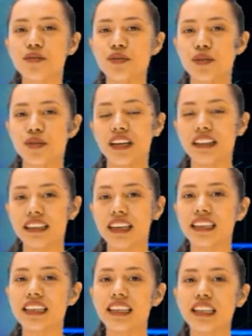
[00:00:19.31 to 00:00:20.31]
su
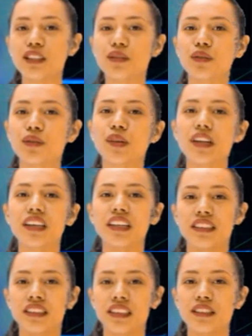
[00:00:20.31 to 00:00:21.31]
docente, guía y tutora
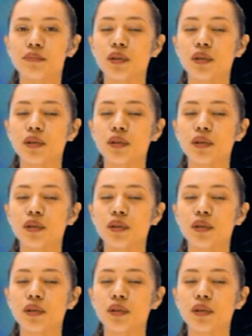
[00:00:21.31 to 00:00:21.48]
en este